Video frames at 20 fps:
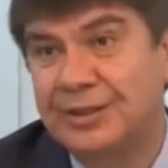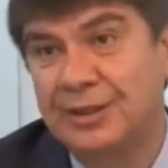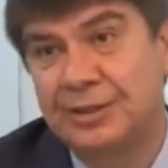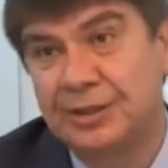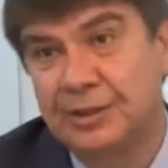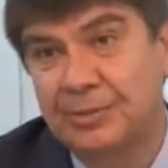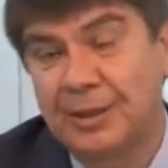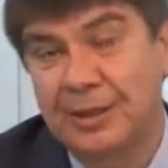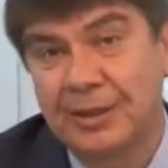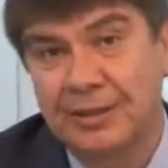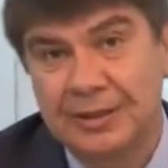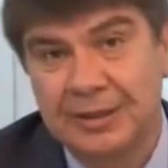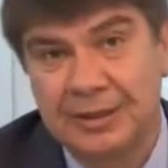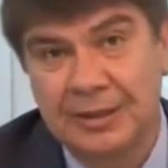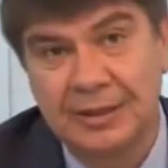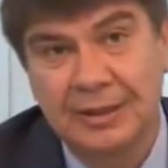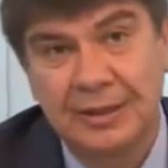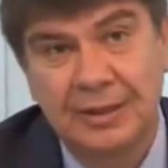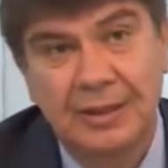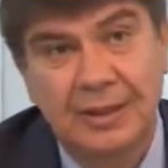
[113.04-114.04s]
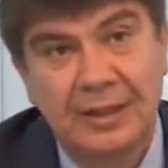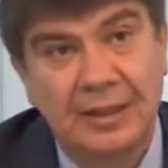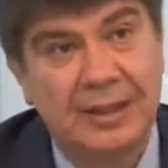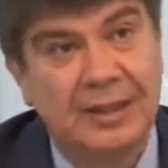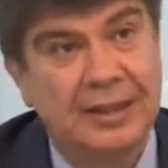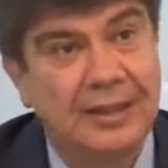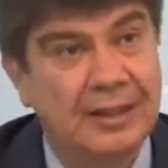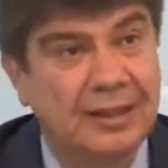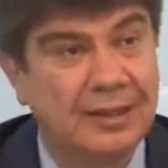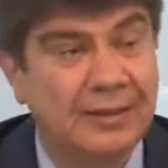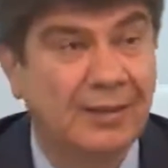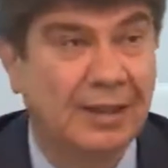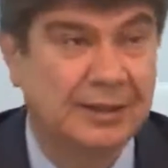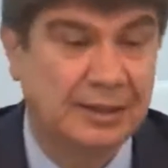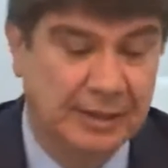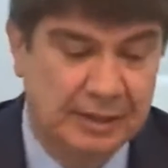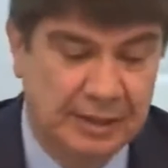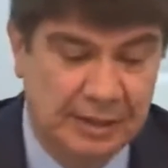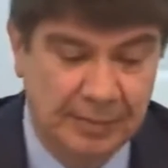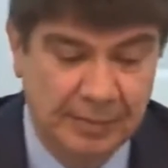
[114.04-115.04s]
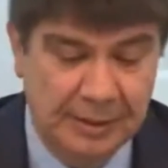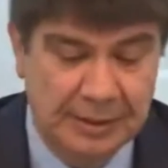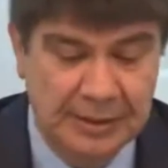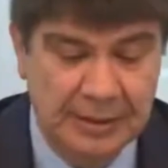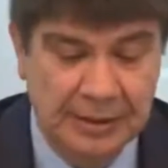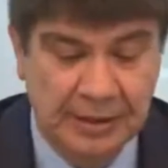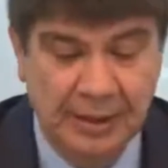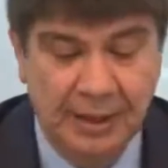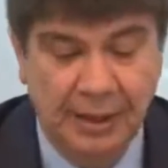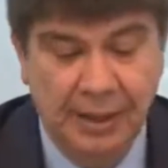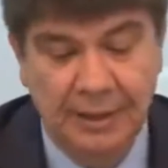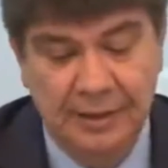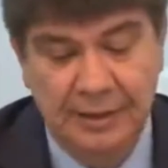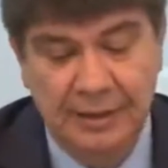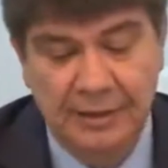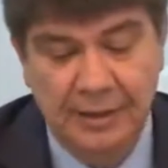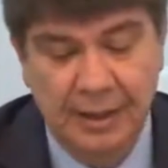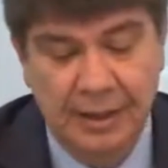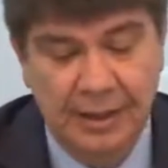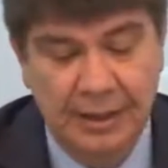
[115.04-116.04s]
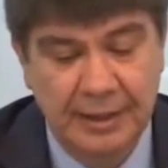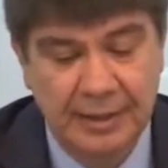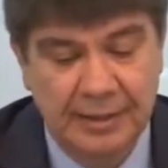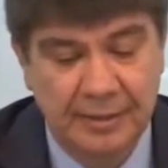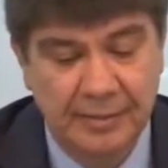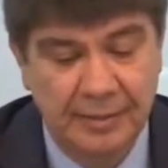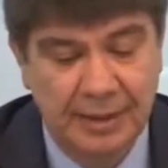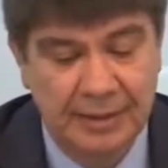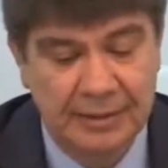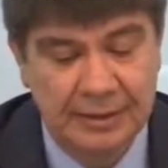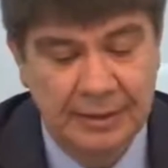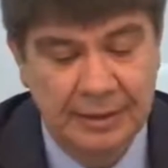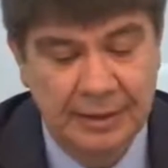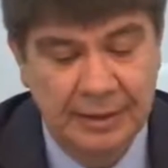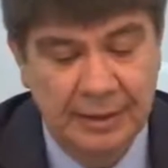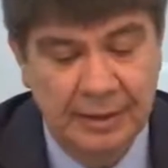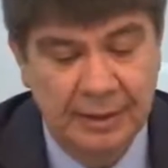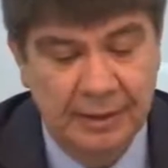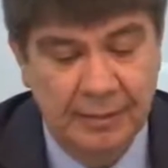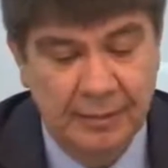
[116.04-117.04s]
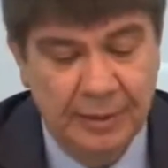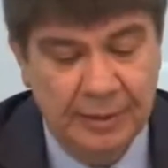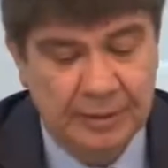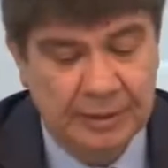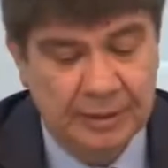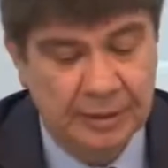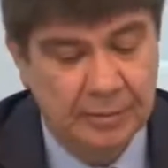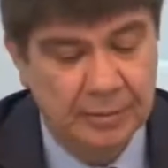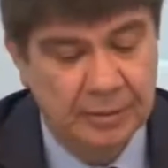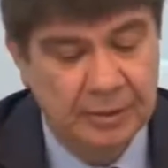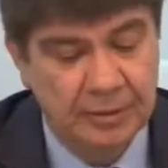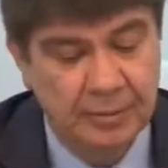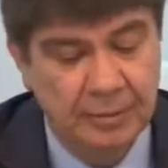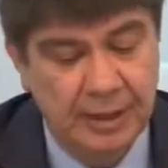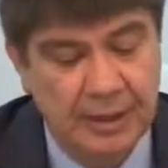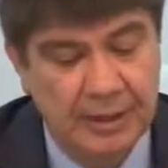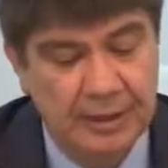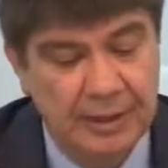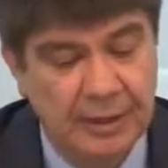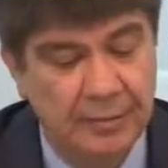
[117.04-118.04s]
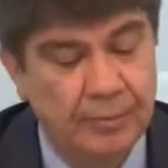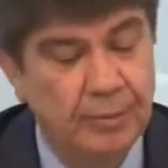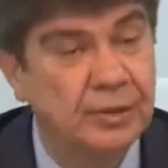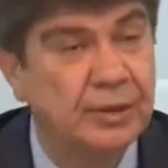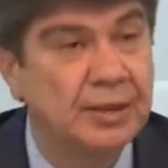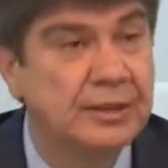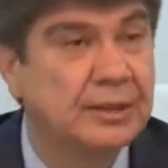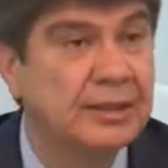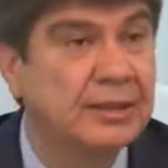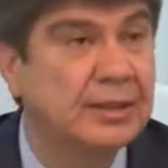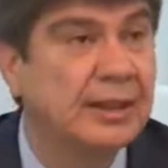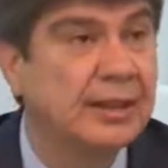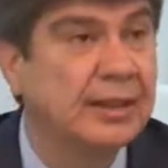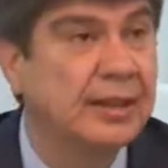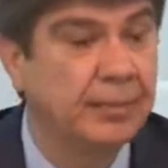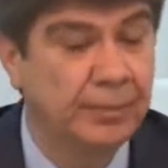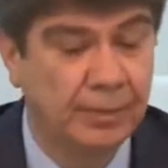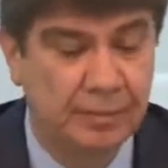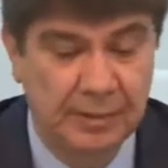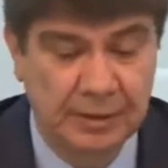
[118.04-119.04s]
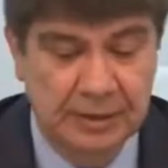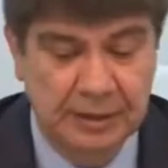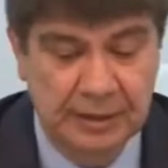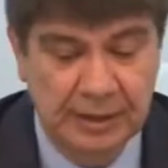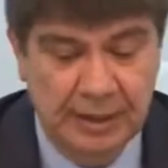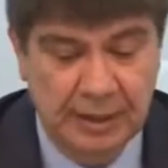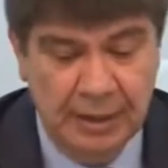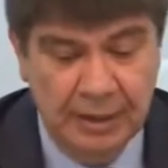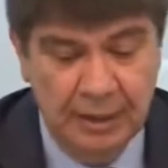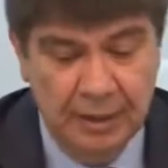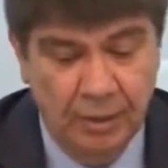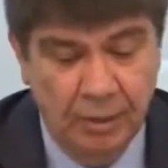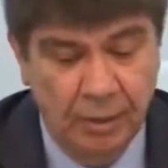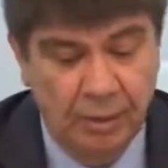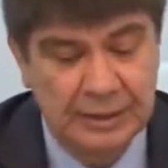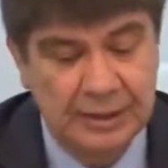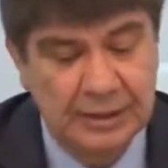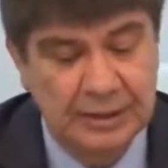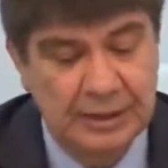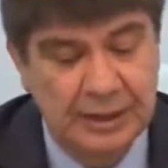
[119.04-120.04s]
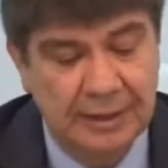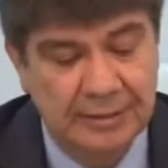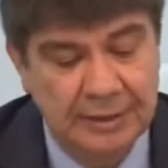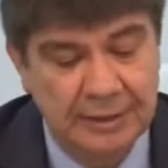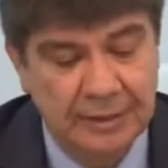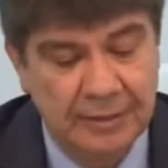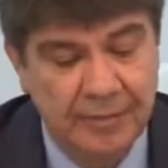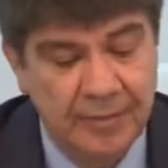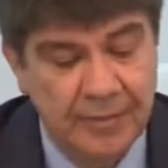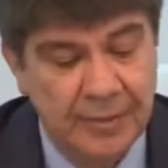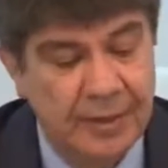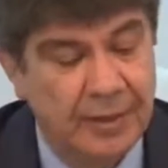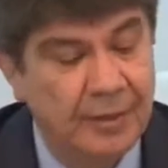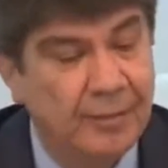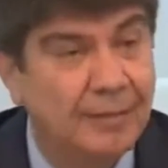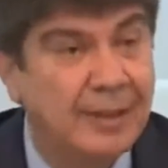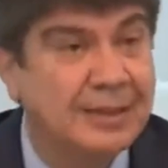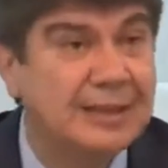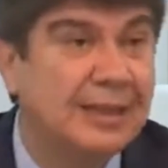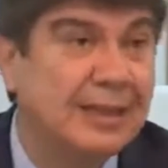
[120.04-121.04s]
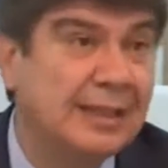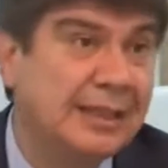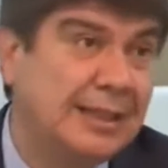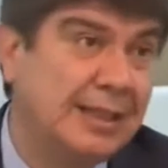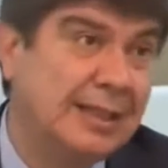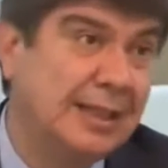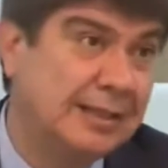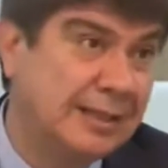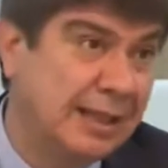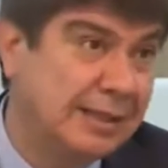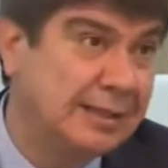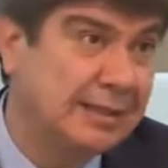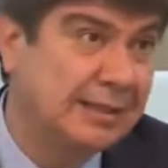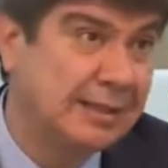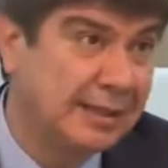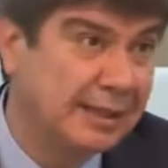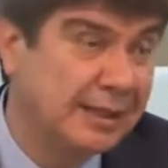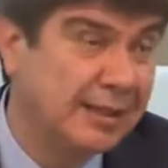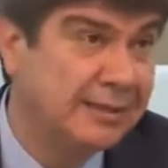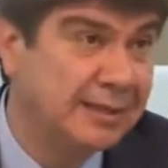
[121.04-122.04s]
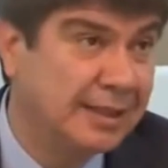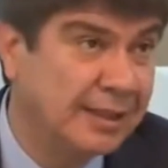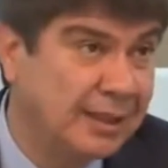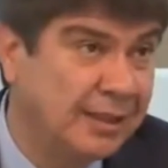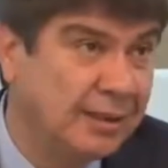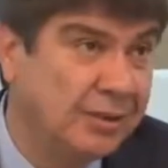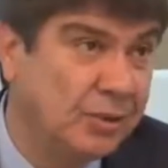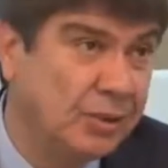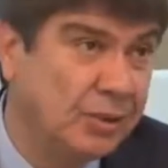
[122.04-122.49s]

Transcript: çalışmalarının e, vazgeçilmezi adeta. Eğitimlerin bir kısmının belediye bünyesinde yapılmasıyla öğrencilerin mesleki yeterliliklerine de